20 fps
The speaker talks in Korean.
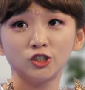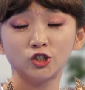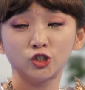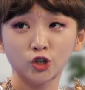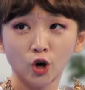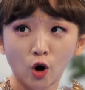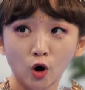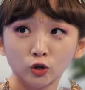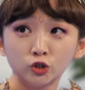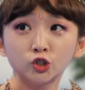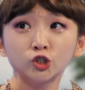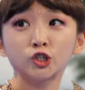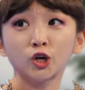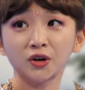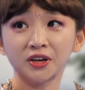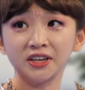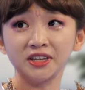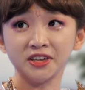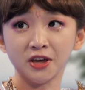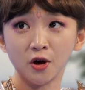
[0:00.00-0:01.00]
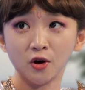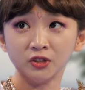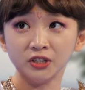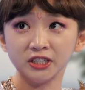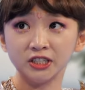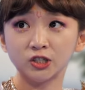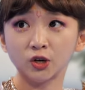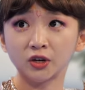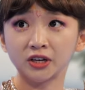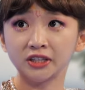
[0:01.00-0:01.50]
저주 섞인 예언이
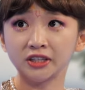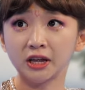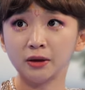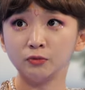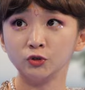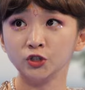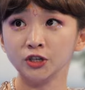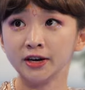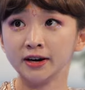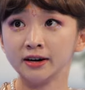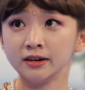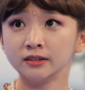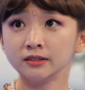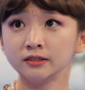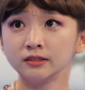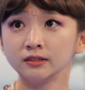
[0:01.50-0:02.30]
있었기 때문이야.